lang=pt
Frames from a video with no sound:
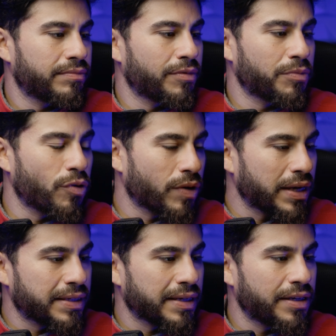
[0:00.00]
Vamos
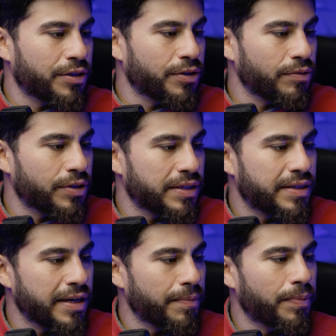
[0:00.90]
colocar isso aqui a título de
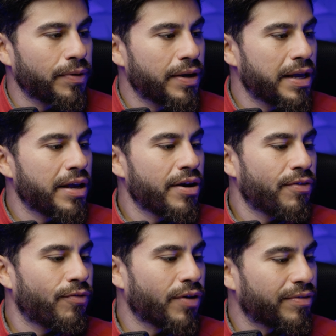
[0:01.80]
exemplo.
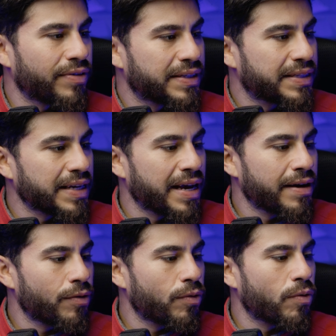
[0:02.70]
Vou
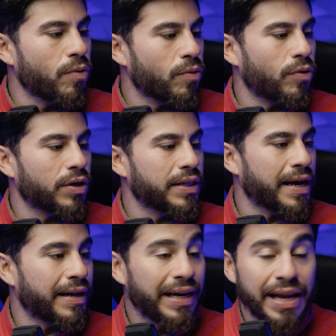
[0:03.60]
avançar,
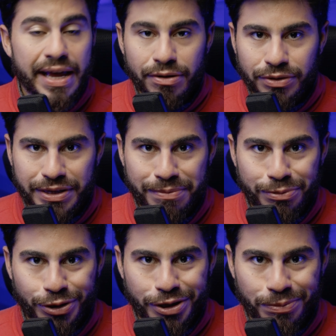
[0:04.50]
concordar. Leiam
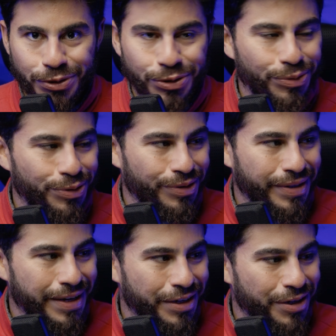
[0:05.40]
sempre os termos de uso,
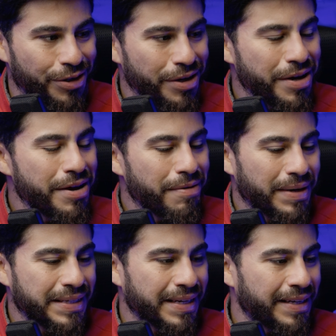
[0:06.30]
tá, gente?
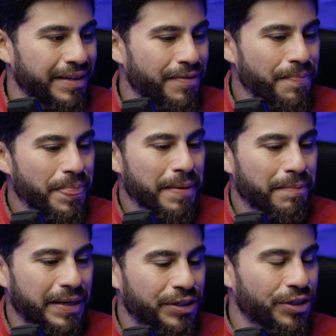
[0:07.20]
Mas aqui,
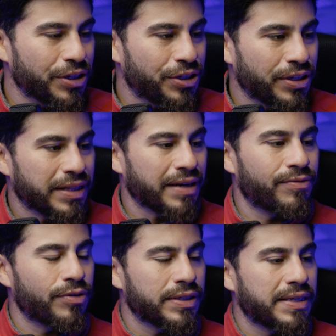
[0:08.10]
para a gente adiantar,
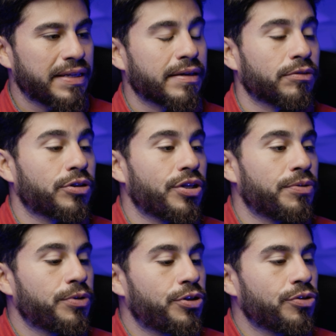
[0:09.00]
vou aceitar os
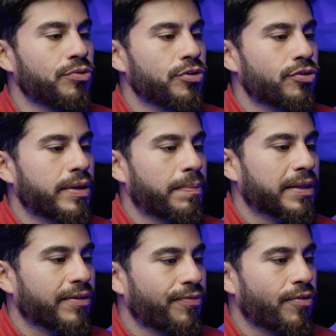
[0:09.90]
termos de uso da
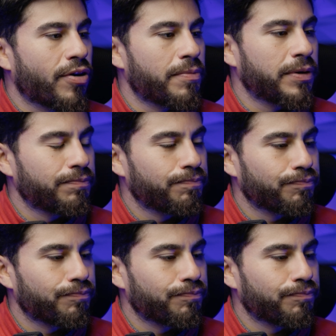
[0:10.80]
plataforma.